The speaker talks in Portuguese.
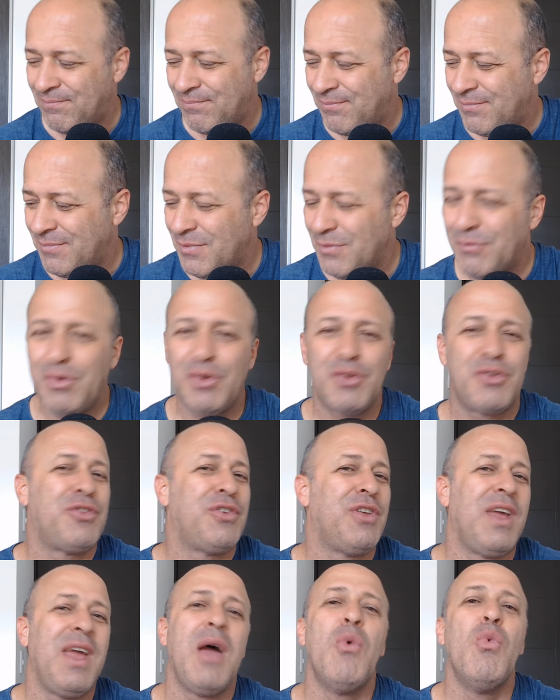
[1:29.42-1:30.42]

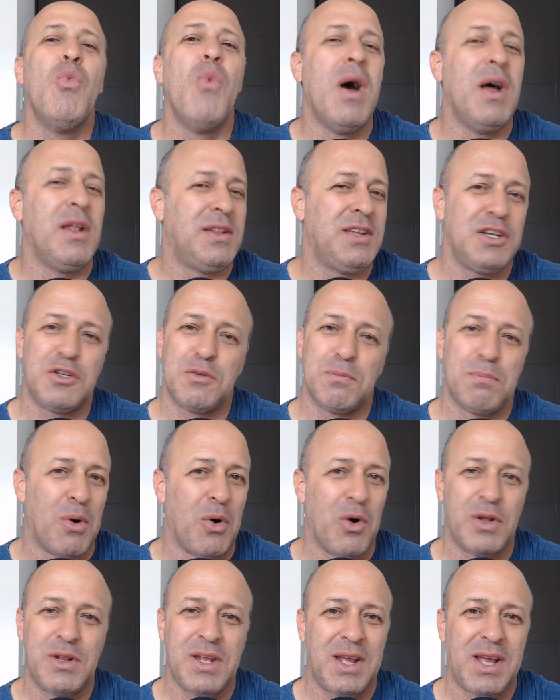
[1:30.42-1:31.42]
você é um
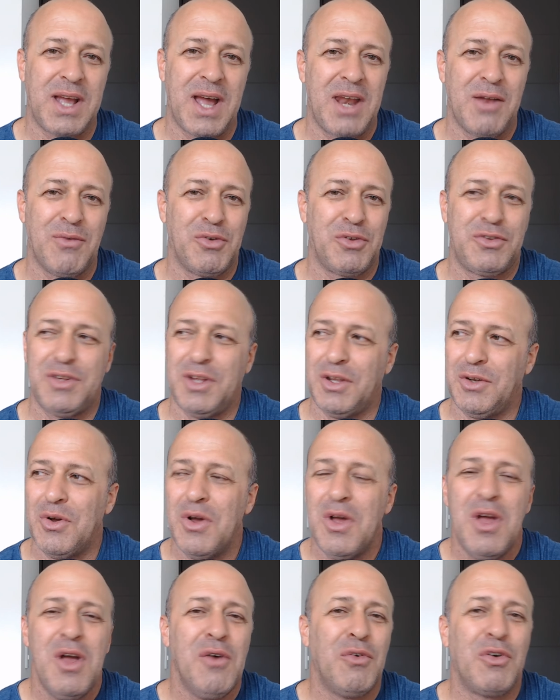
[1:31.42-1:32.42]
anti-esporte, cara. Você não,
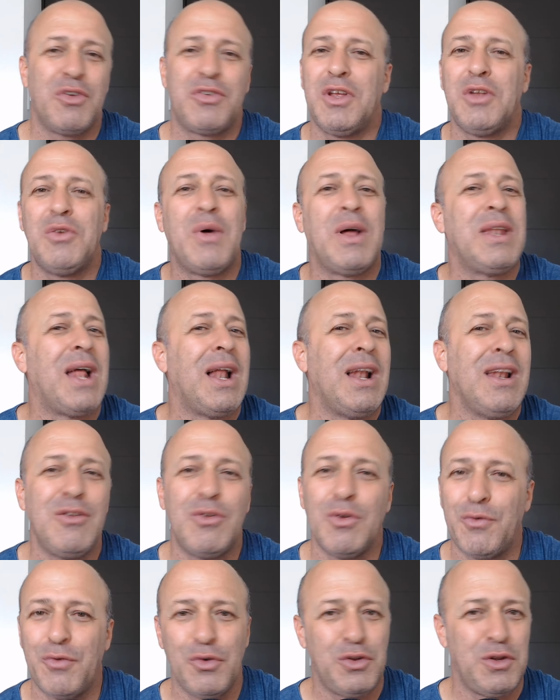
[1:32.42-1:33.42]
você não analisa o
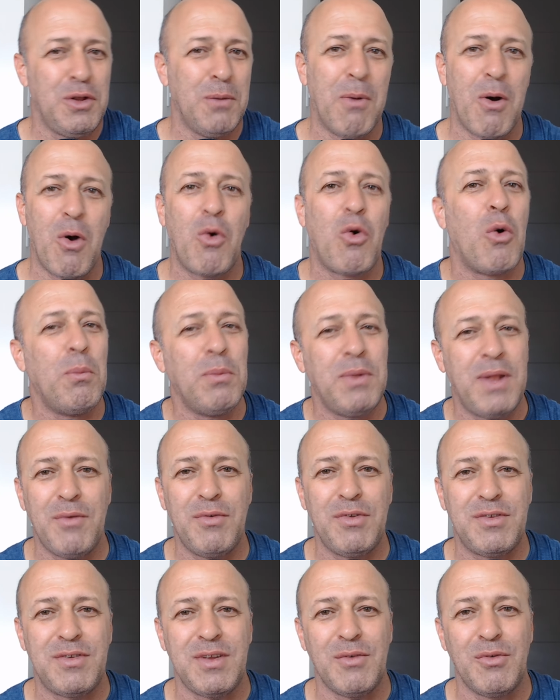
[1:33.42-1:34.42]
futebol como deve
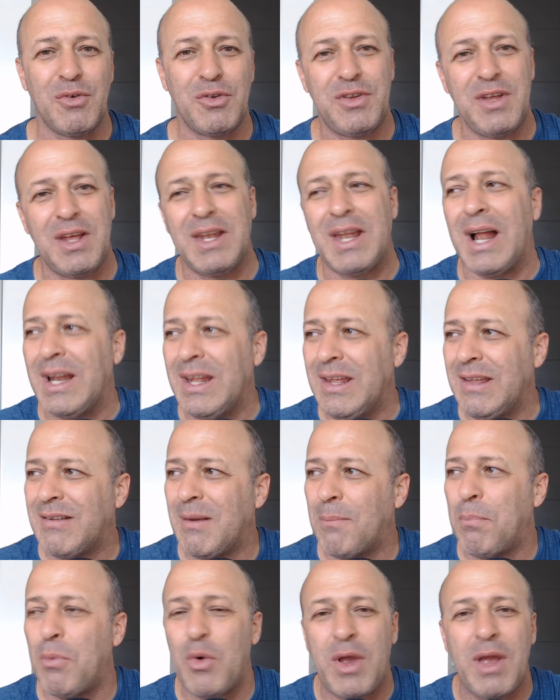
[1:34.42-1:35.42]
ser. Você analisa
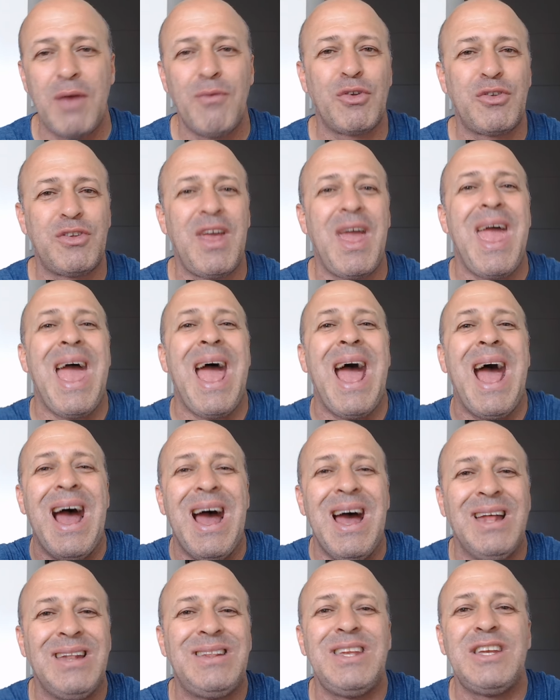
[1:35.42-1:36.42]
porque você é
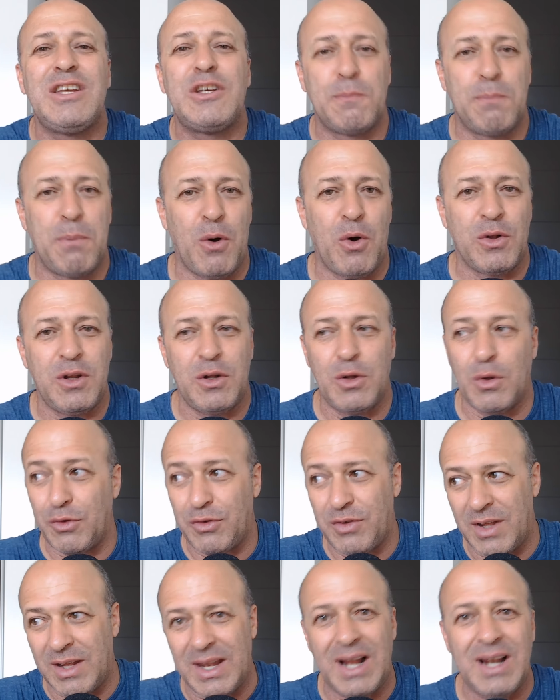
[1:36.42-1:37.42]
anti-esporte. Então você
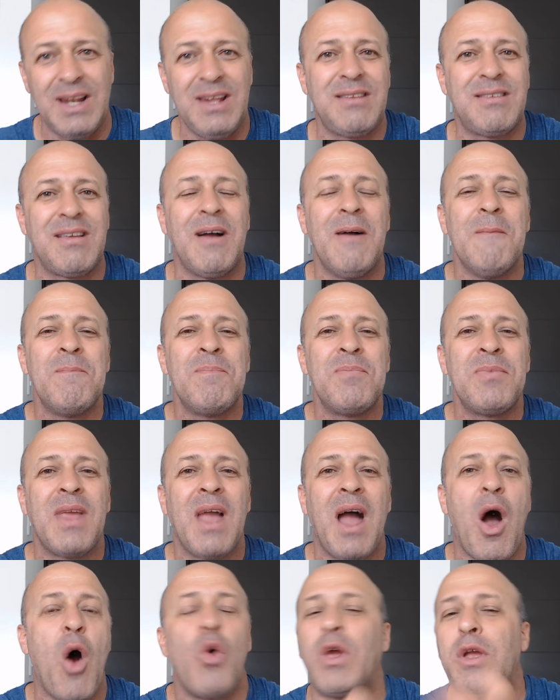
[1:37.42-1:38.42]
analisa
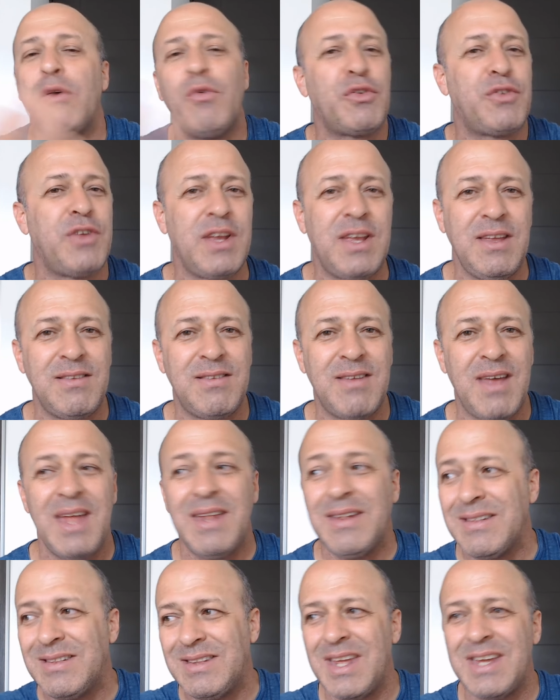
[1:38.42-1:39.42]
ao que você quiser,
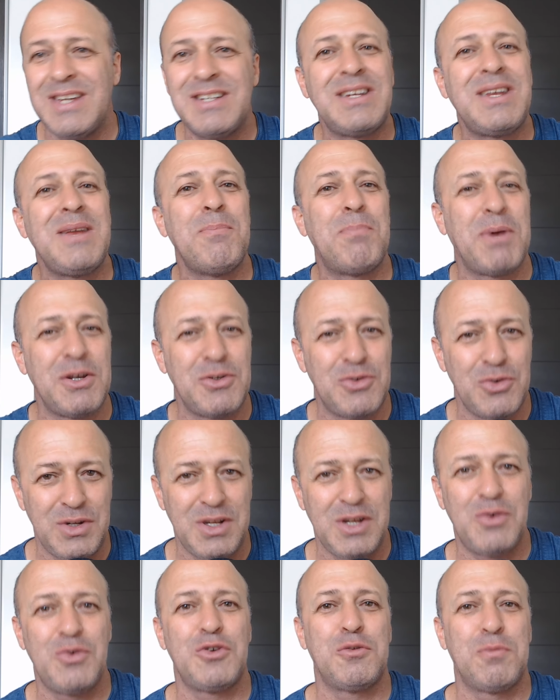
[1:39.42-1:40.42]
desde que
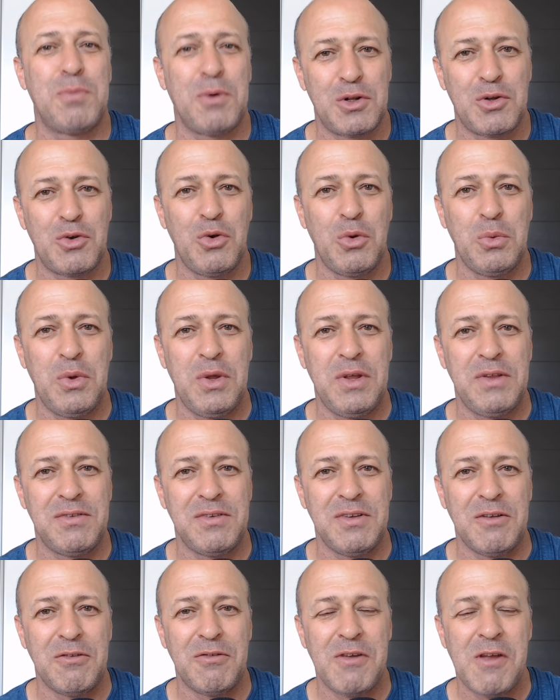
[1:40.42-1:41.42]
prejudique o Esporte Clube do
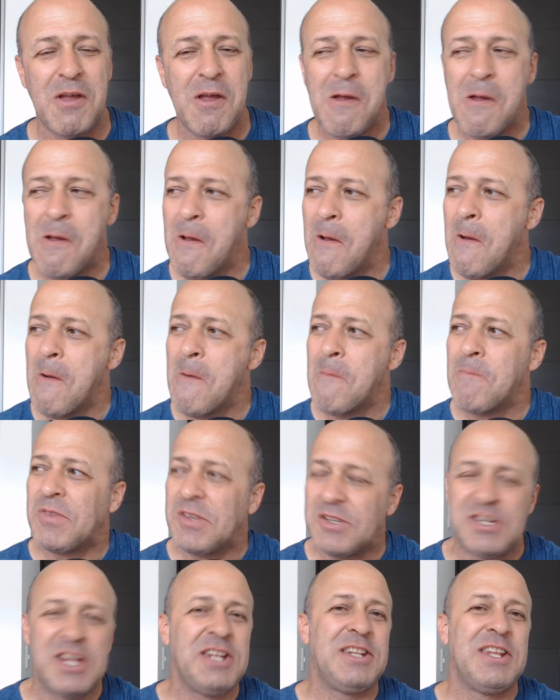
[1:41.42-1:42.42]
Recife.
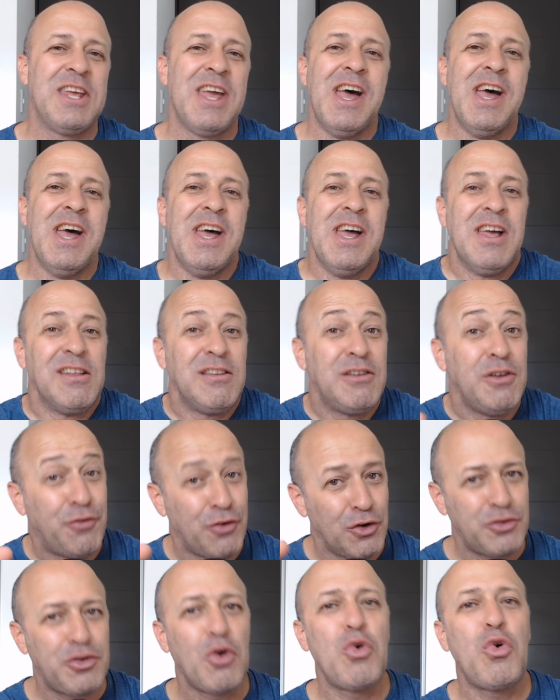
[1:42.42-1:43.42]
Gente, se
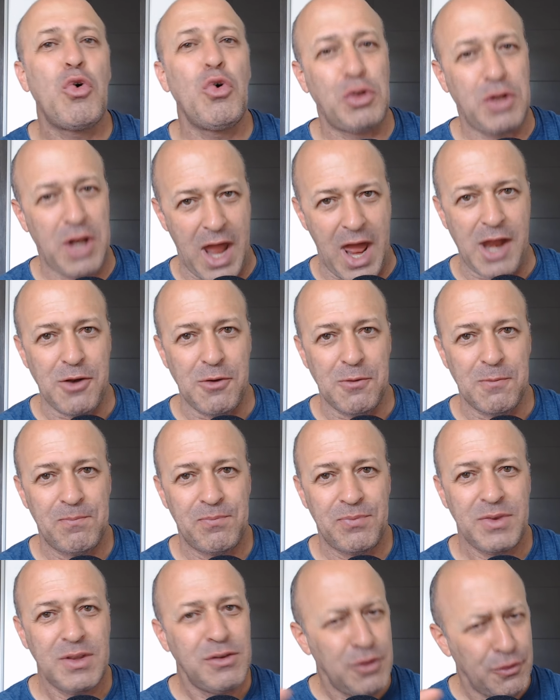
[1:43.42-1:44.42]
fosse ao contrário,
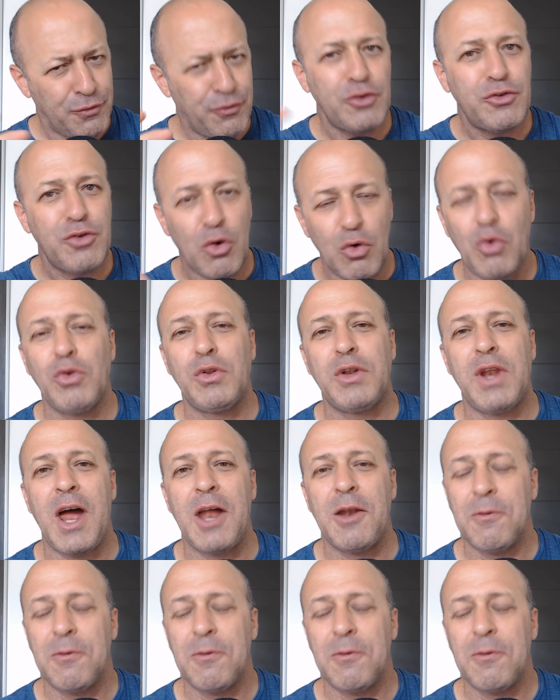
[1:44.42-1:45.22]
se fosse ao contrário,